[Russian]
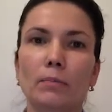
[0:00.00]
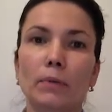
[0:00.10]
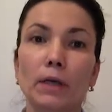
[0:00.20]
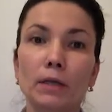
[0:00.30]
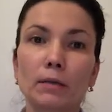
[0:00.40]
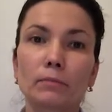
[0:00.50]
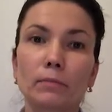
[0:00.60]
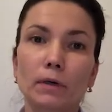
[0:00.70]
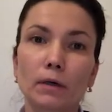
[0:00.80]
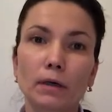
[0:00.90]
При
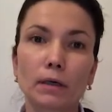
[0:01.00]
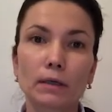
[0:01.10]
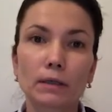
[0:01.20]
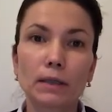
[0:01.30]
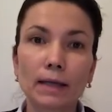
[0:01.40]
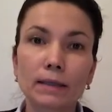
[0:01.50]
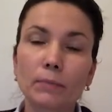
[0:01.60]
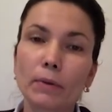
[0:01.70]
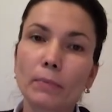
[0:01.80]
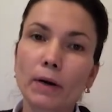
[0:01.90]
этом данный
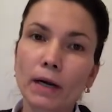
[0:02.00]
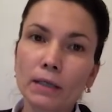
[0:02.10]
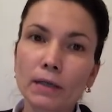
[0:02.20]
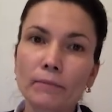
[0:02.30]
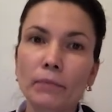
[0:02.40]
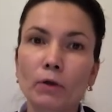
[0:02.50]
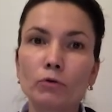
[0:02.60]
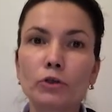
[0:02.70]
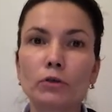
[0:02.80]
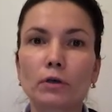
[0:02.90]
препарат –
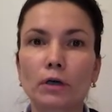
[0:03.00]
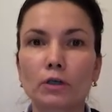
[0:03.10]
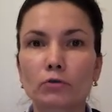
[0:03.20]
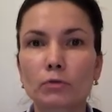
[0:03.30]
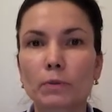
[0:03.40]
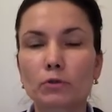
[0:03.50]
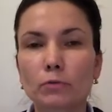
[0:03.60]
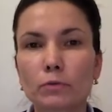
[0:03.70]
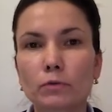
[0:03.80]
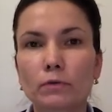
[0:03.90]
очень хорошо
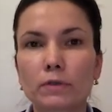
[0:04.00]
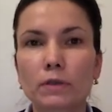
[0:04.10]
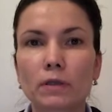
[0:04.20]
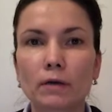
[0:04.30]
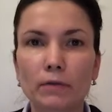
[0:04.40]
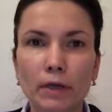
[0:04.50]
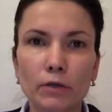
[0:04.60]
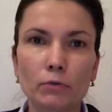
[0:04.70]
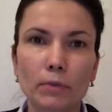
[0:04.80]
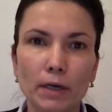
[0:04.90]
способствует
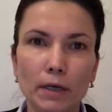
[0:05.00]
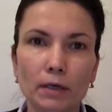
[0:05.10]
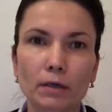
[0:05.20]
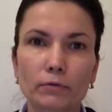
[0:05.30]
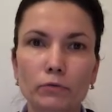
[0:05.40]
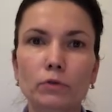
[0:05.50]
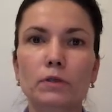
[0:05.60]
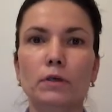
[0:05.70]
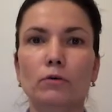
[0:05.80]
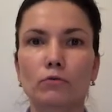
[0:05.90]
восстановлению барьерных
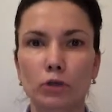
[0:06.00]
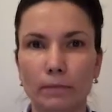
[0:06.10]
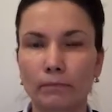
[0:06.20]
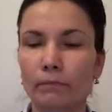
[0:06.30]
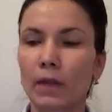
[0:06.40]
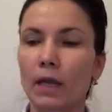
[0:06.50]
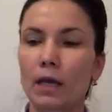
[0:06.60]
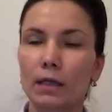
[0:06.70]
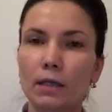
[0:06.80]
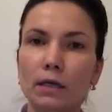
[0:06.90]
функций кожи.
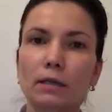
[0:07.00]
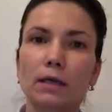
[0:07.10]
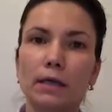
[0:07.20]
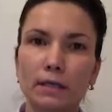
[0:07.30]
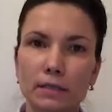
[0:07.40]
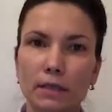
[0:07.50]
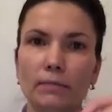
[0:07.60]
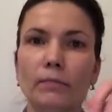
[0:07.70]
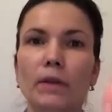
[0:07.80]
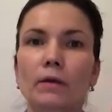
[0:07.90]
Этерл клинсер
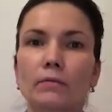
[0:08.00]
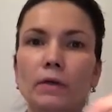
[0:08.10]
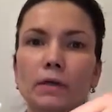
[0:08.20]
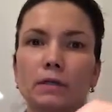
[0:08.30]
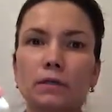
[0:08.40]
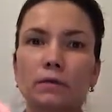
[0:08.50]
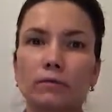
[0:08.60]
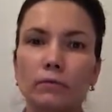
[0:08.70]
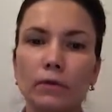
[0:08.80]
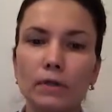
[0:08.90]
выглядит в
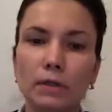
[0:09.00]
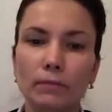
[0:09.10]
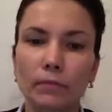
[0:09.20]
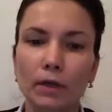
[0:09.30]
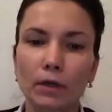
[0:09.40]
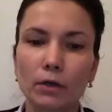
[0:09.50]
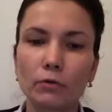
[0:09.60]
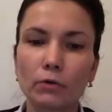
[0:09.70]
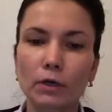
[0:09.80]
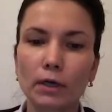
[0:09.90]
виде
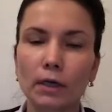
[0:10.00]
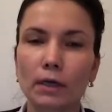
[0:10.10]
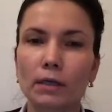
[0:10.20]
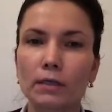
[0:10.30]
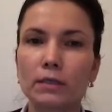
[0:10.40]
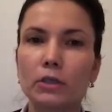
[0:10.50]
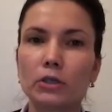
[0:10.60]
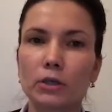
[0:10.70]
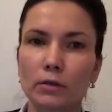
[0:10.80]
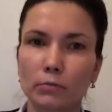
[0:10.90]
легкой
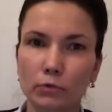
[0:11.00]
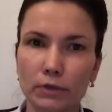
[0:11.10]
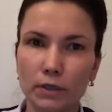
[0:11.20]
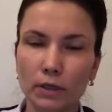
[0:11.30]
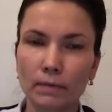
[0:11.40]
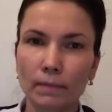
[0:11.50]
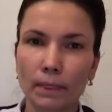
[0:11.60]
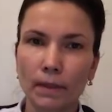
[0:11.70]
эластичной эмульсии.